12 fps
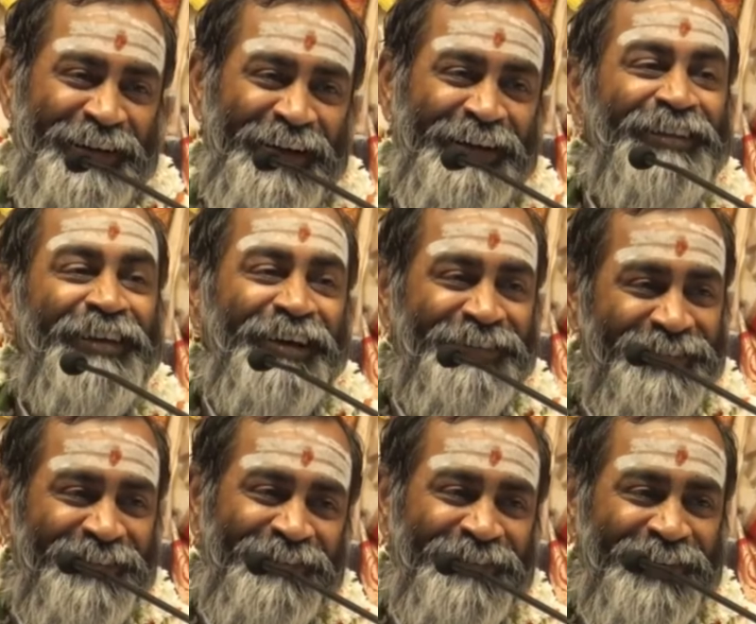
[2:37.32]
అది
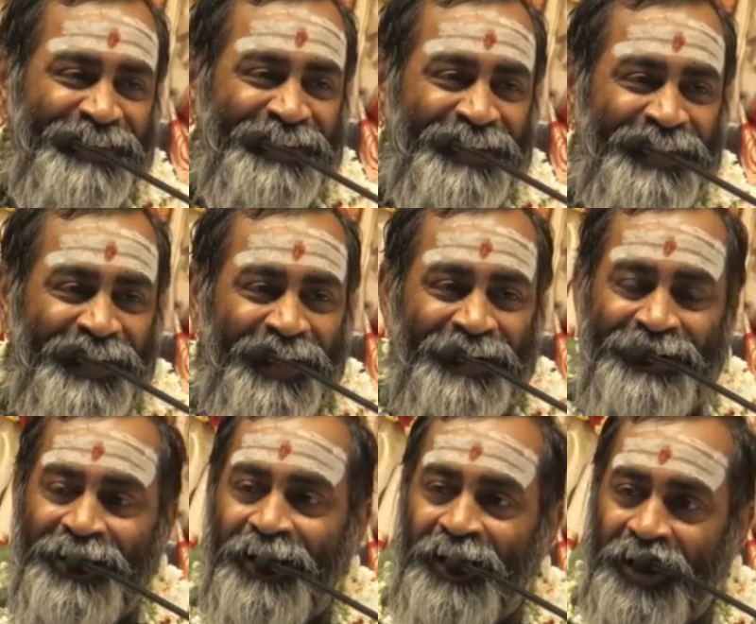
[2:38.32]
రహస్యం
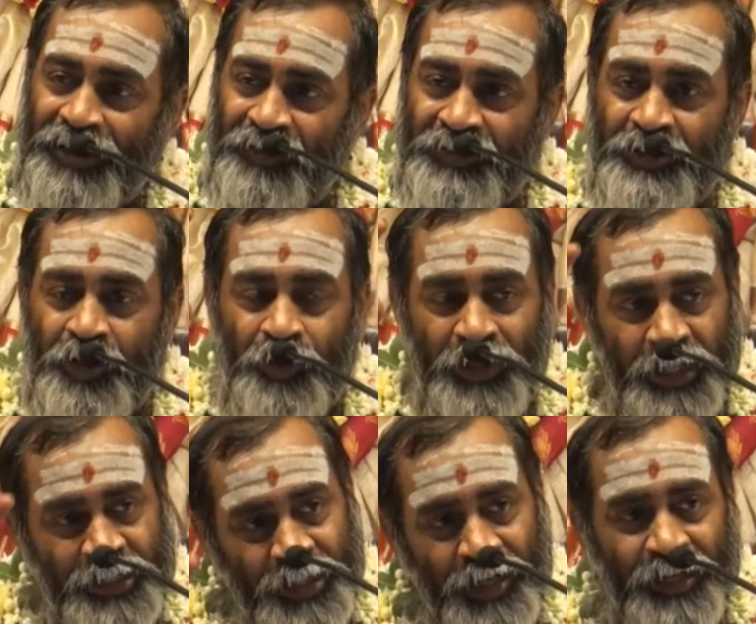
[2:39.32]
అంటే హాది విద్యలో ఉన్న
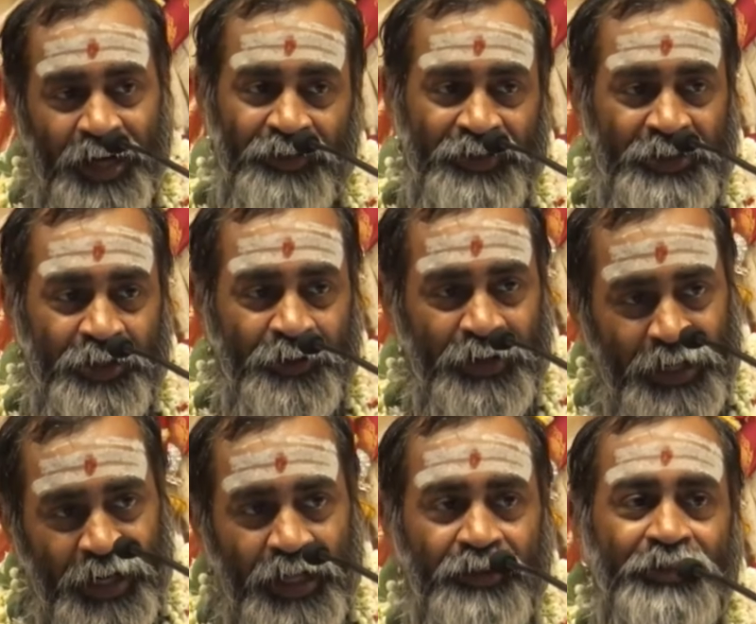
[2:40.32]
అక్షరాలు కాది విద్యలో ఉన్నాయి
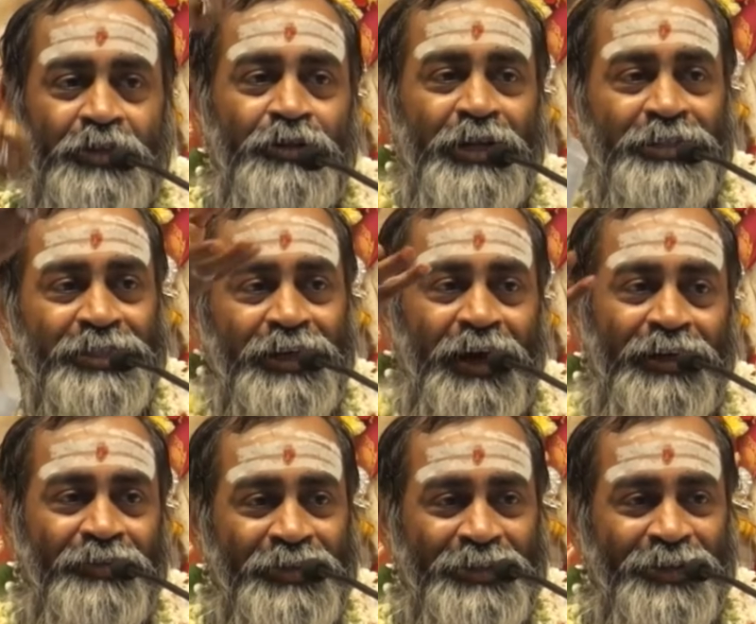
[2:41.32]
కాది విద్యలో ఉన్న అక్షరాలు
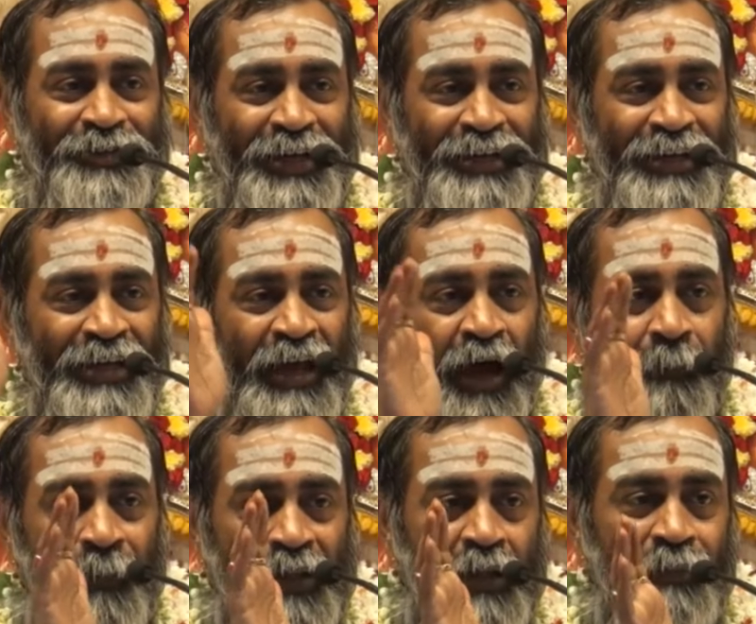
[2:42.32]
హాది విద్యలో ఉన్నాయి ఆ
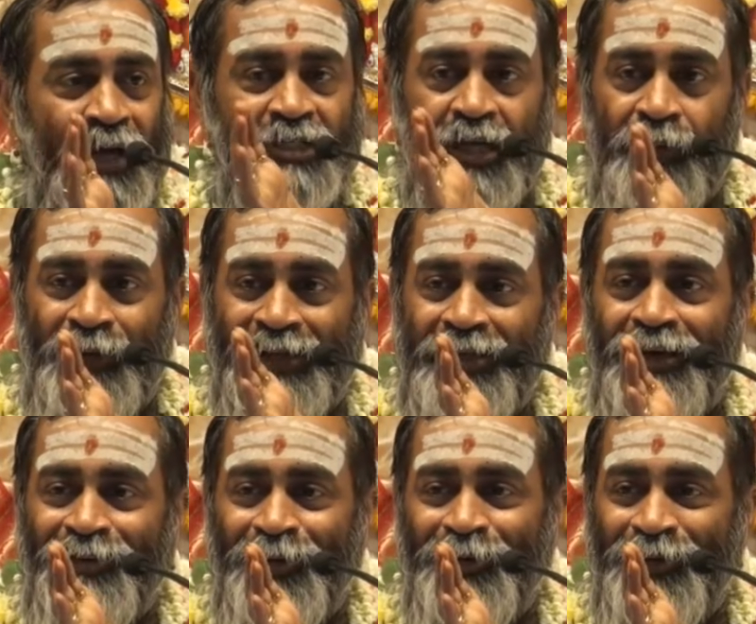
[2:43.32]
ప్రథమాక్షర
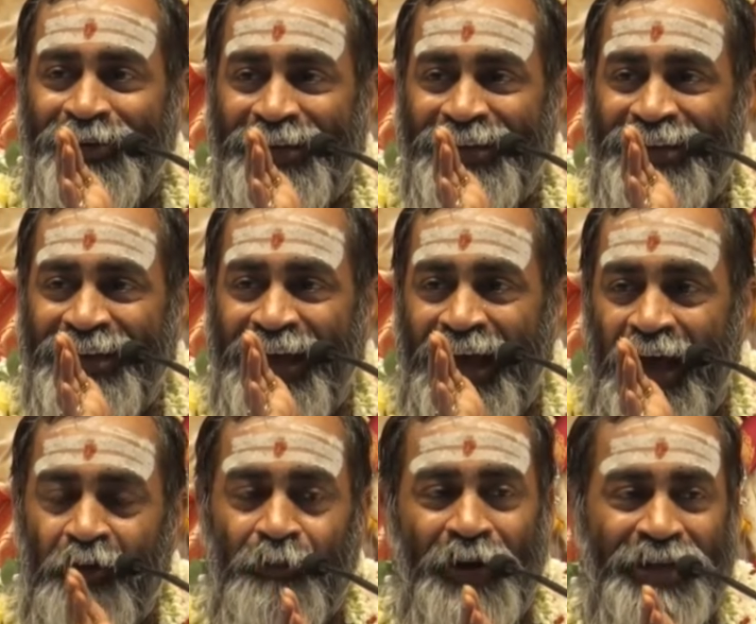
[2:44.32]
భేదాలు కొన్ని ఉంటాయి
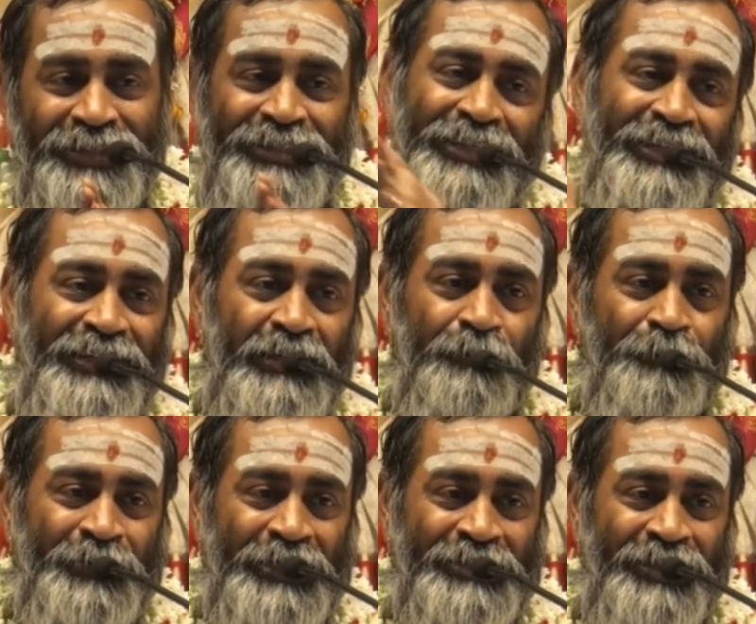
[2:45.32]
అవి మార్చి ఇది
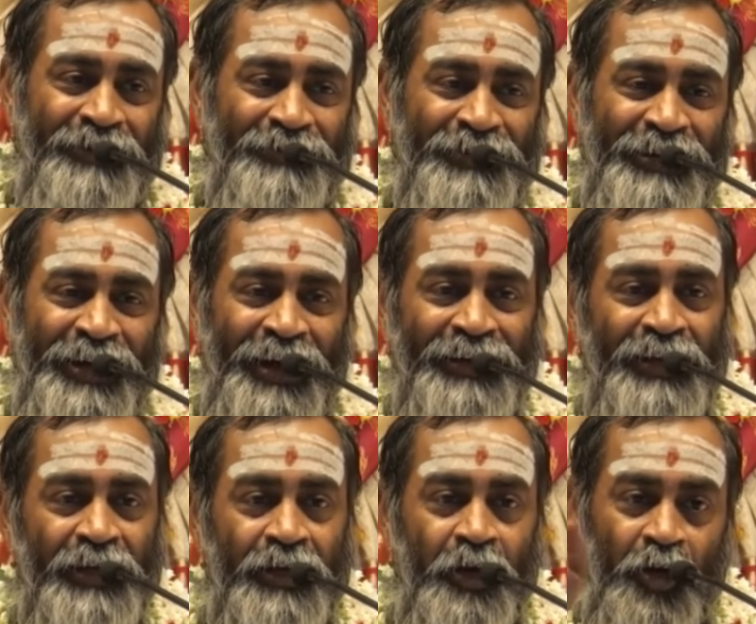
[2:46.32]
చేస్తారు అంటే
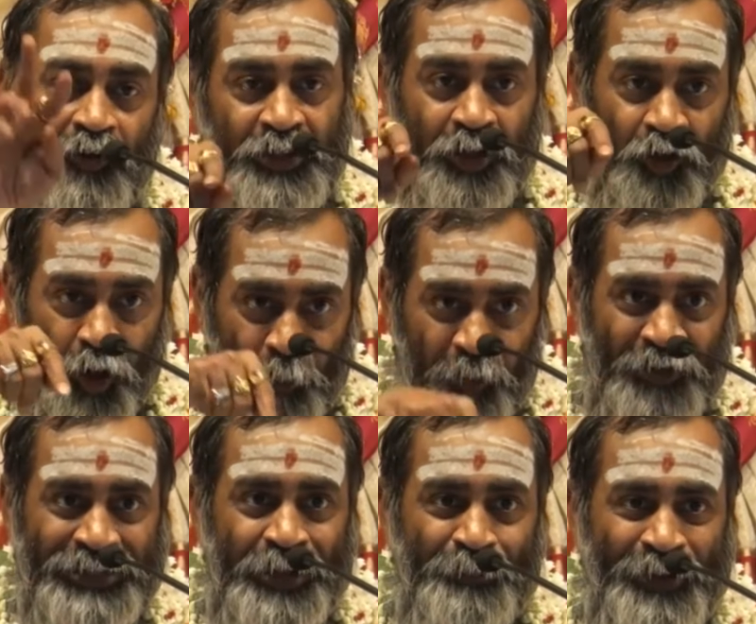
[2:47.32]
రెండు విద్యలు
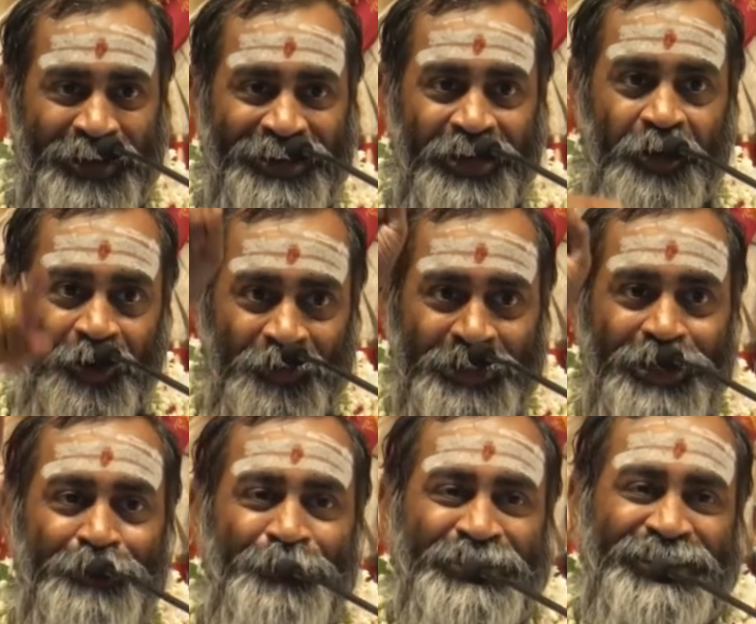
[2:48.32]
గొప్పవని చెప్పడానికి రెండు
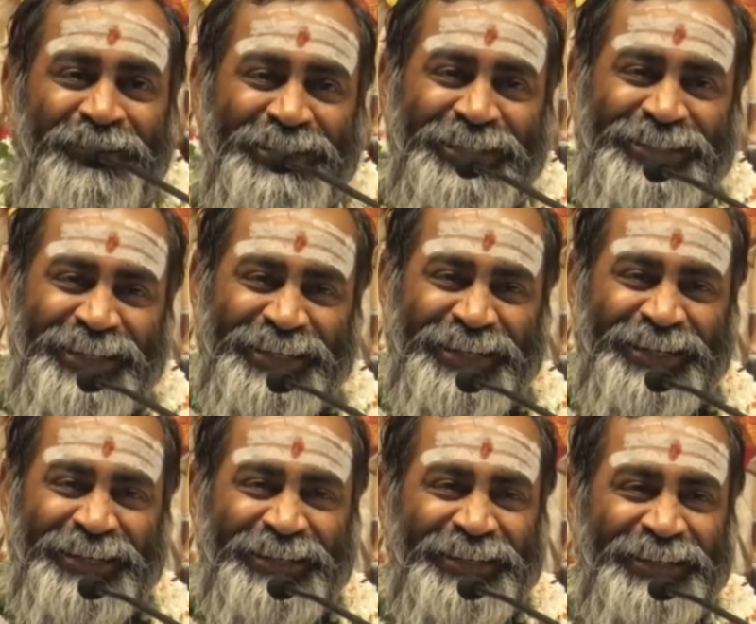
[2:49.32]
విద్యను ప్రస్తావన చేశారు ఇక్కడ
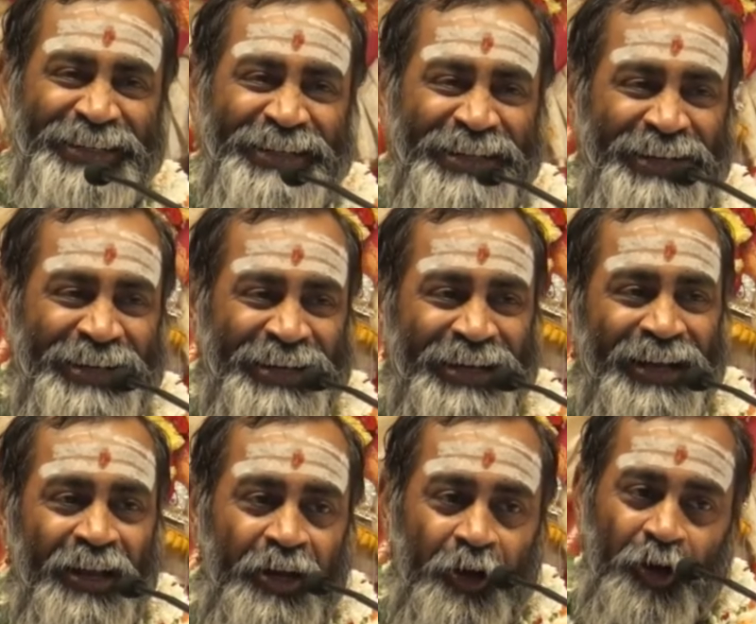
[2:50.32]

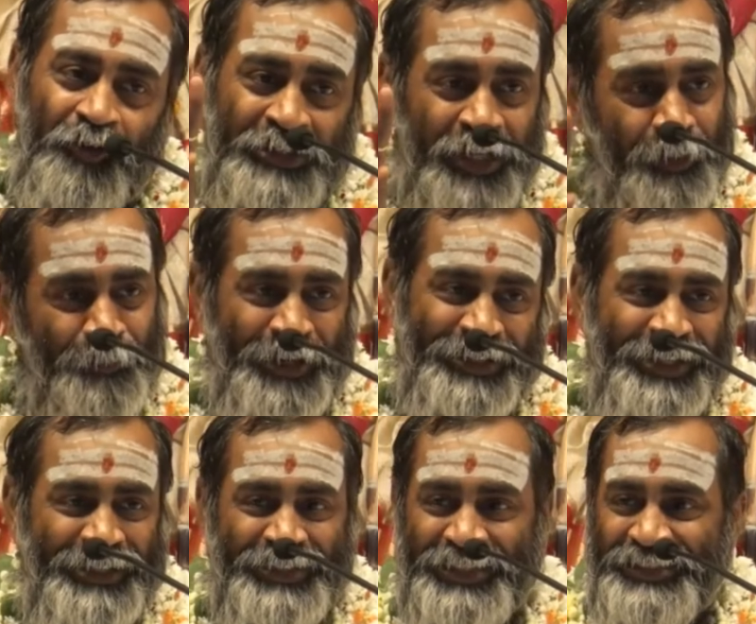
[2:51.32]
ఇలా రెండు విద్యను
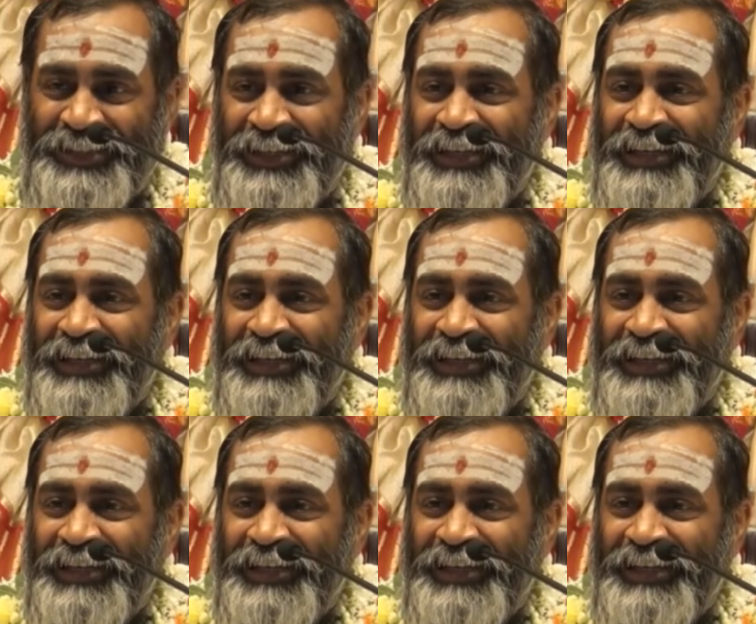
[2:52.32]
పరిచయం చేసి